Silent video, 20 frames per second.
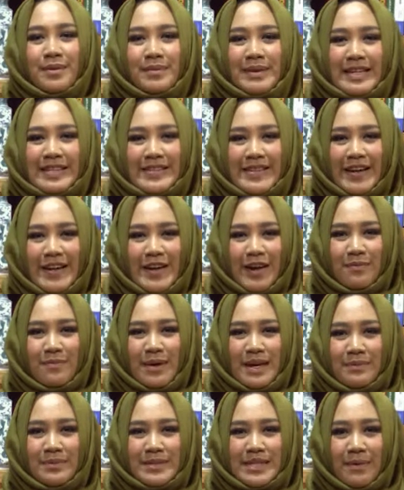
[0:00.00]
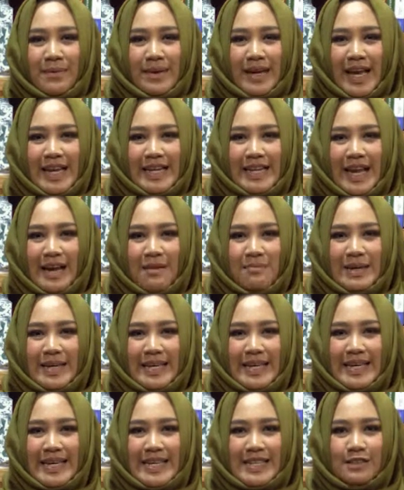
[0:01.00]
Pemirsa Anda kembali bersama dengan kami
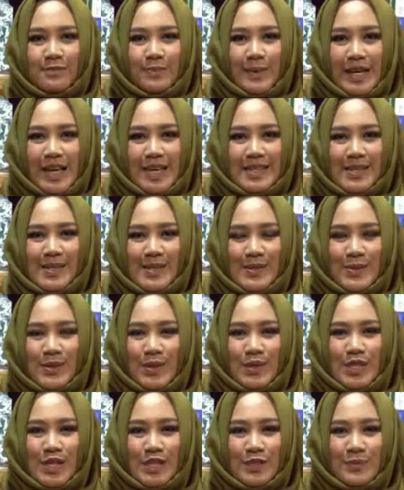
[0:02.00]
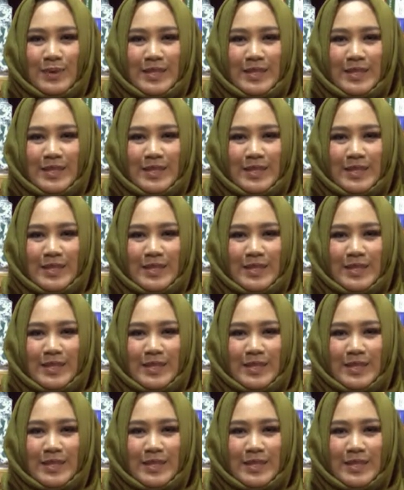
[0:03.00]
di Inspirasi Sukses